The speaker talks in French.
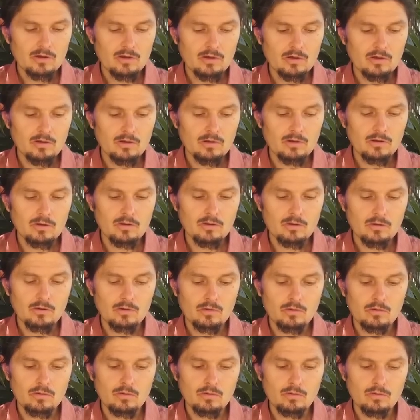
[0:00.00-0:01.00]

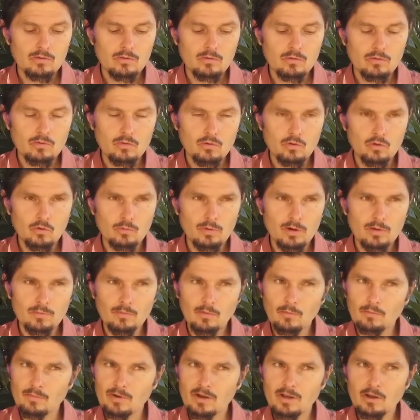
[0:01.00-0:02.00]
Euh,
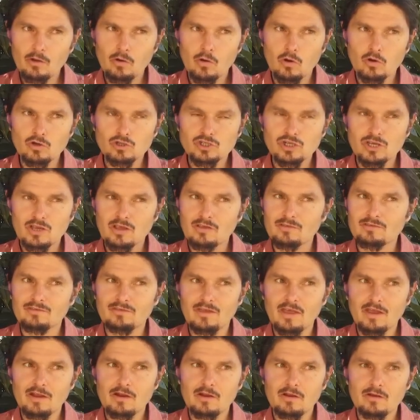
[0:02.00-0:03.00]
globalement, blé, orge et
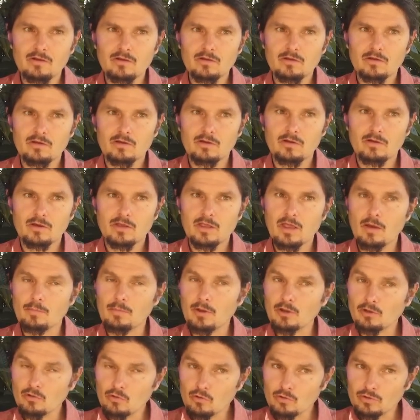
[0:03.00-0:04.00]
seigle, euh, il n'y a
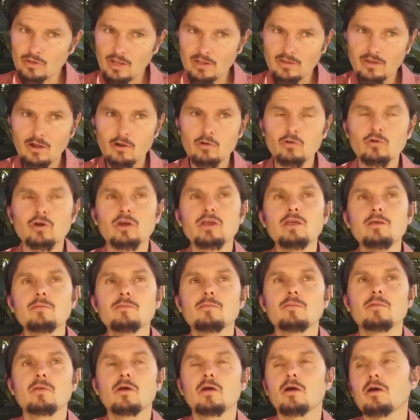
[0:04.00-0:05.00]
pas de gluten dans le riz.
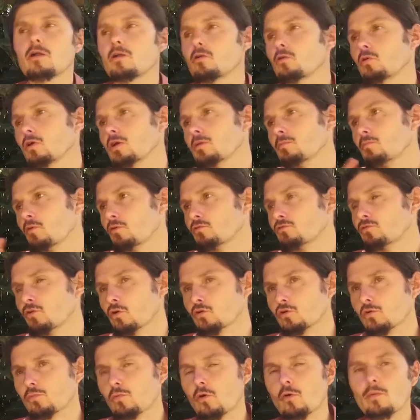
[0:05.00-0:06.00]
Hein, le riz pose
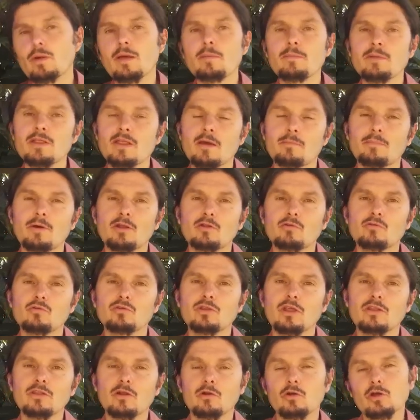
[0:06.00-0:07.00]
d'autres problèmes, il n'y a pas de
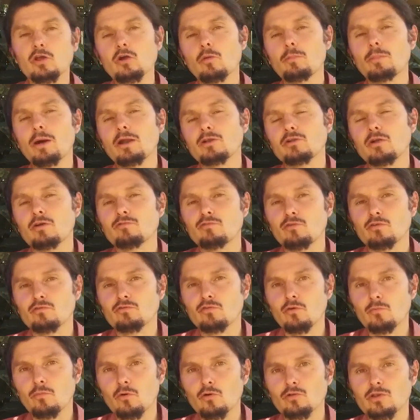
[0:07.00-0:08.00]
gluten dans le riz, on parle de la
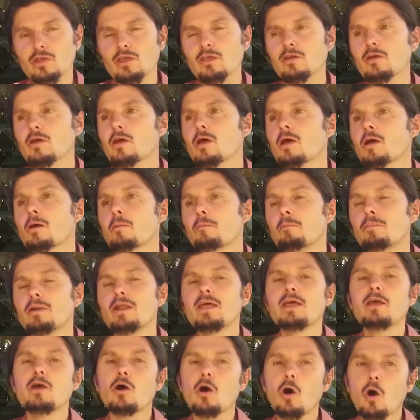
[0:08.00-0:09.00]
fonction protéique.
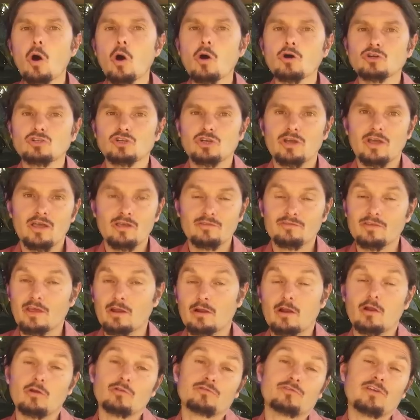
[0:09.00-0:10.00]
Blé, orge et
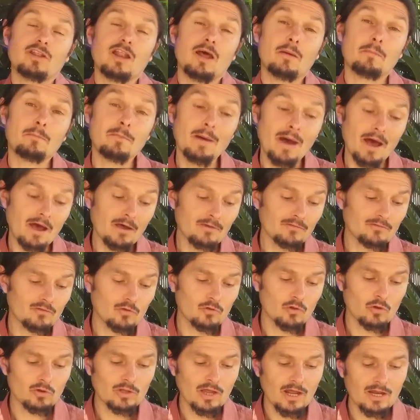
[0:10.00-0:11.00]
seigle. Alors c'est la base
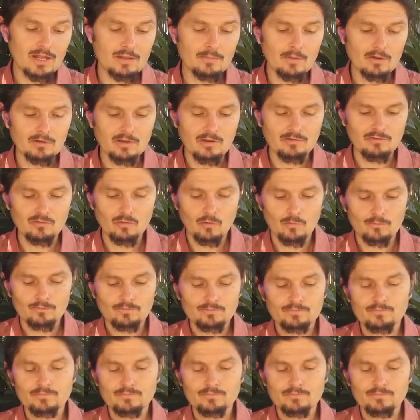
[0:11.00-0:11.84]
de notre alimentation.